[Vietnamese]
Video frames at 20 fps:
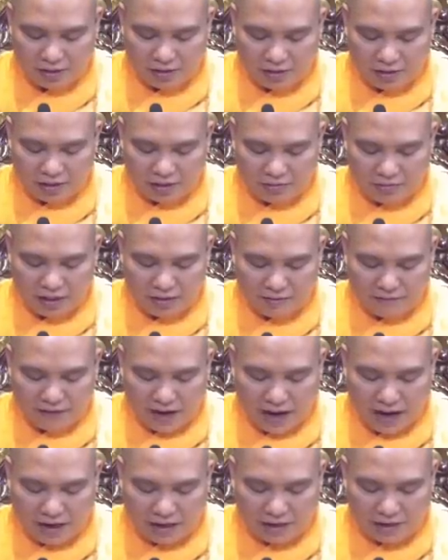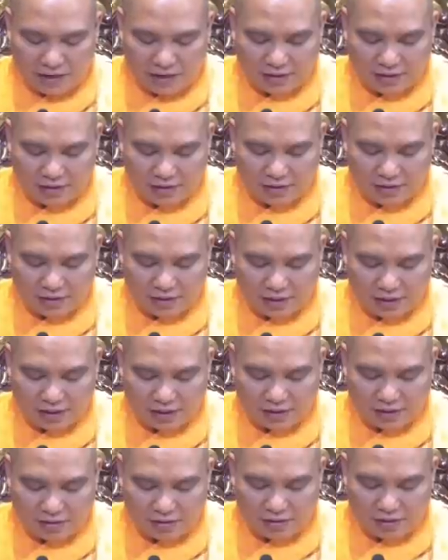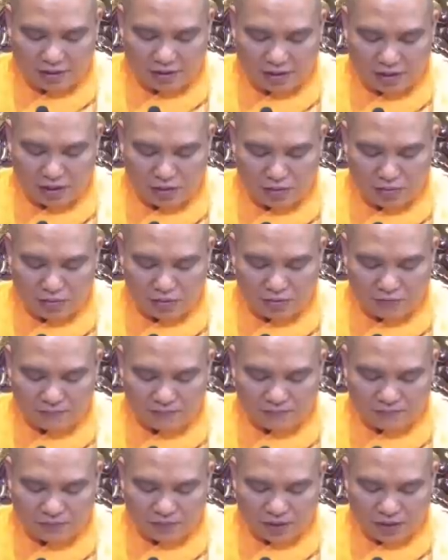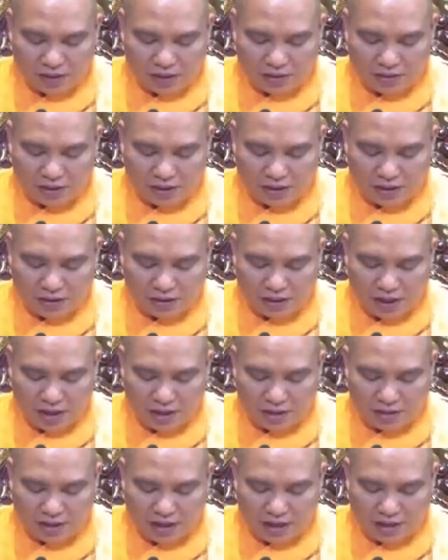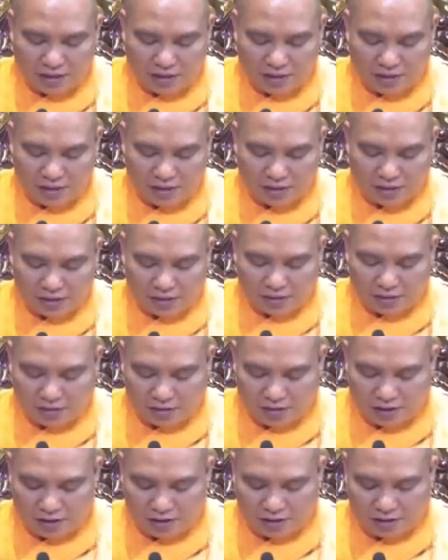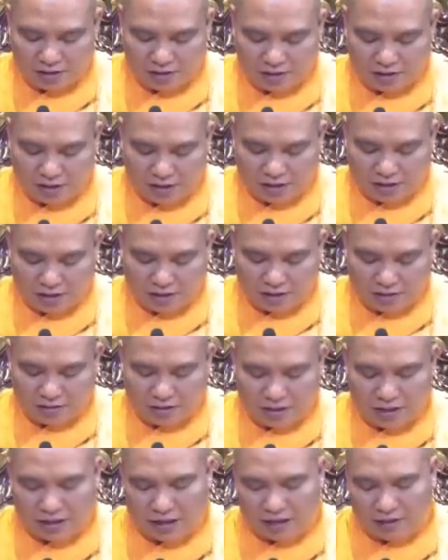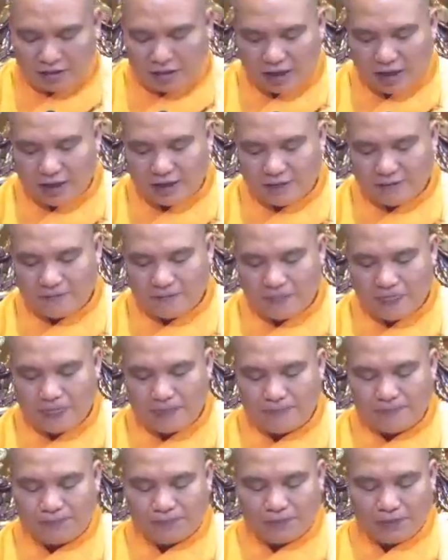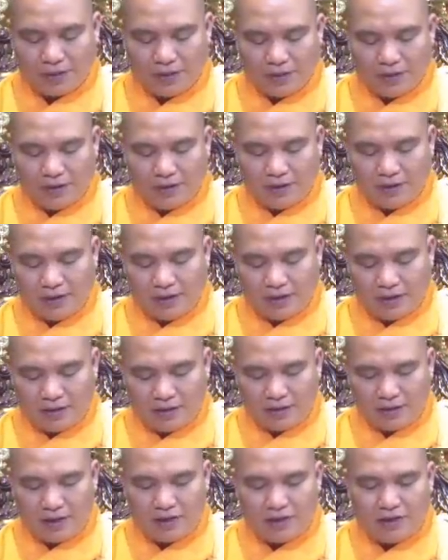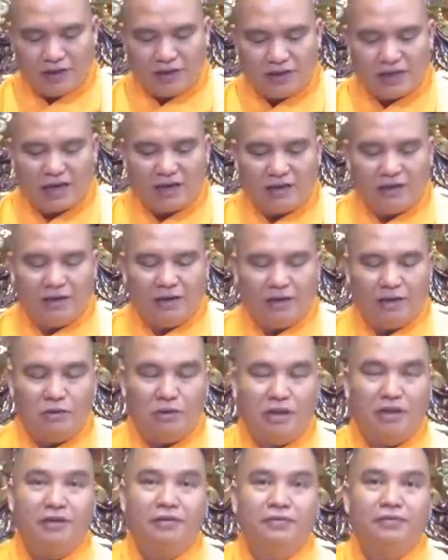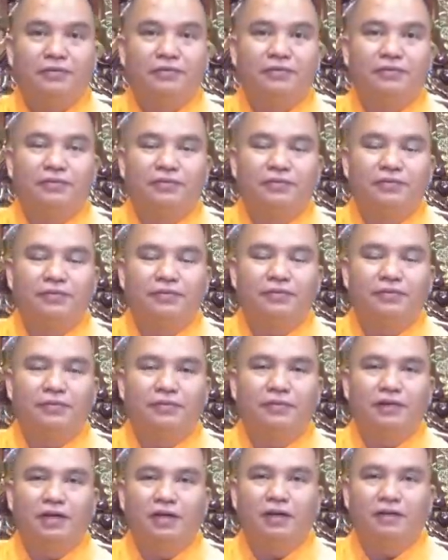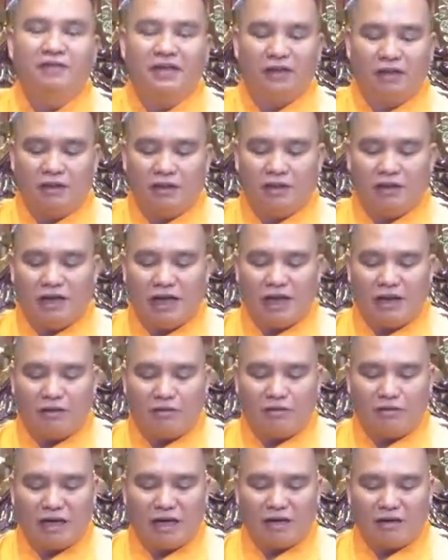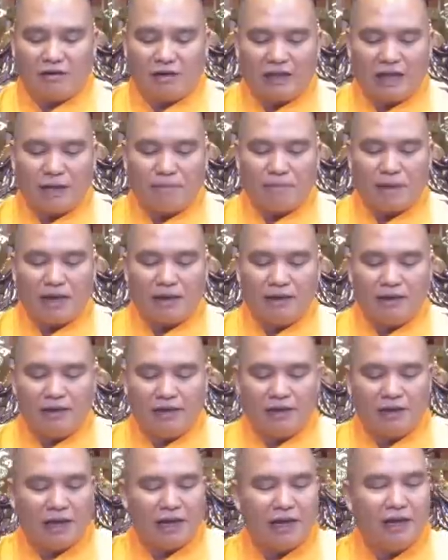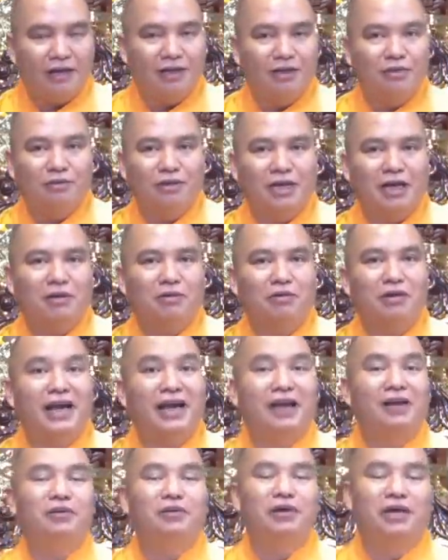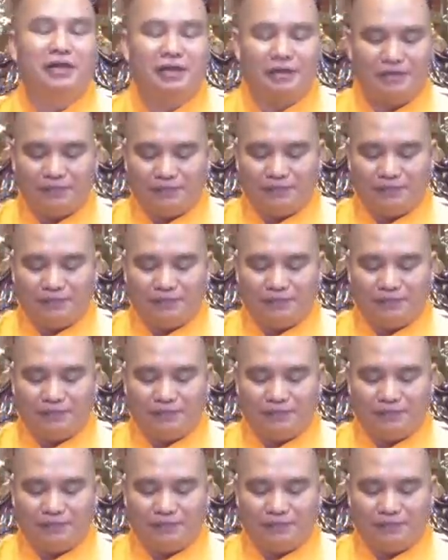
ở bên phải thì có được không xin thầy trả lời cho con con chào thầy thầy xin trả lời luôn phật tử nào cũng đang có thắc mắc như thế này là chúng ta cũng nghe luôn này